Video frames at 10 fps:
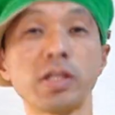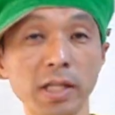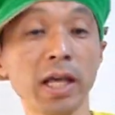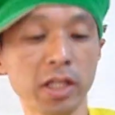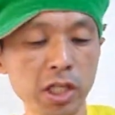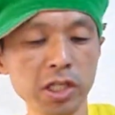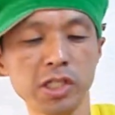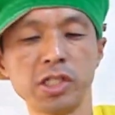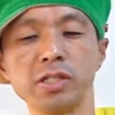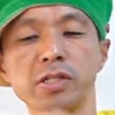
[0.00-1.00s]
10
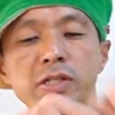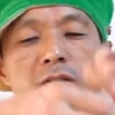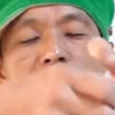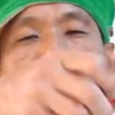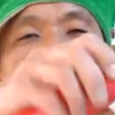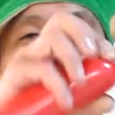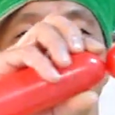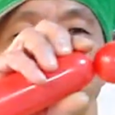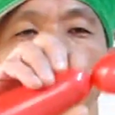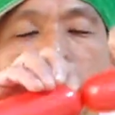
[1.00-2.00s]
インチ
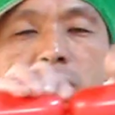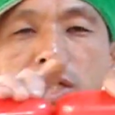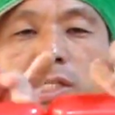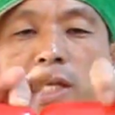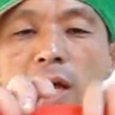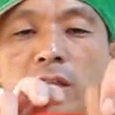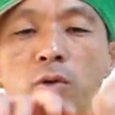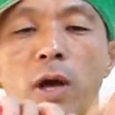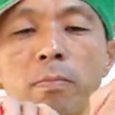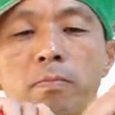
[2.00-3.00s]
10インチ h e s
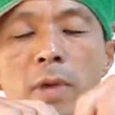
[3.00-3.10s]
and one